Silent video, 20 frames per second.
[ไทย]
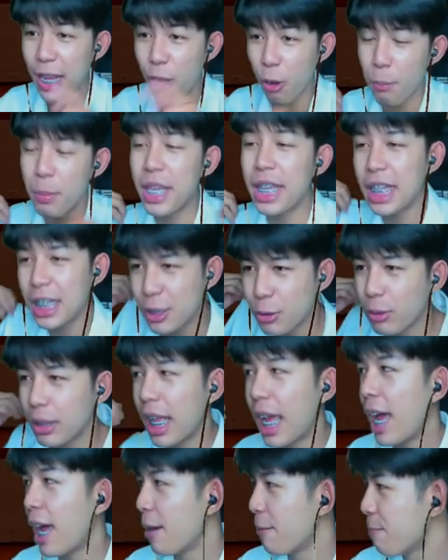องพี่ที่สุด
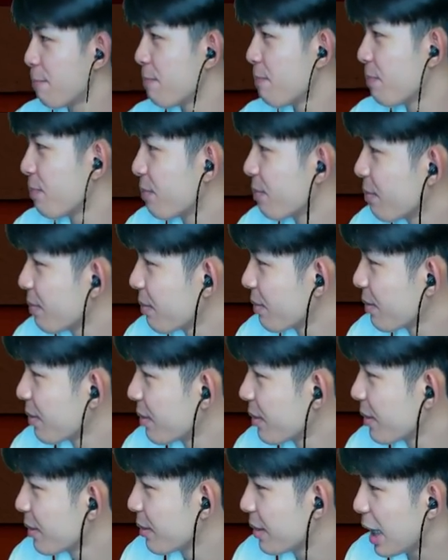อะ
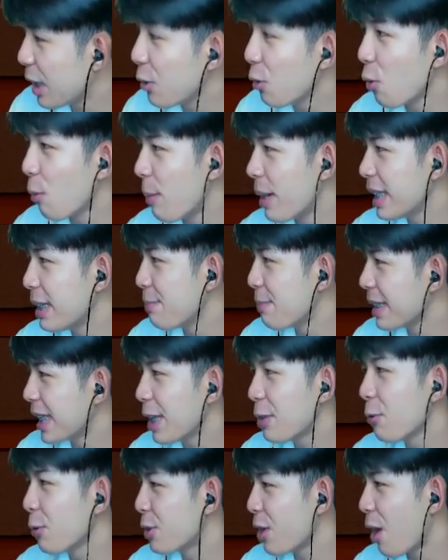ได้ดูไหมนี่มึงได้ดู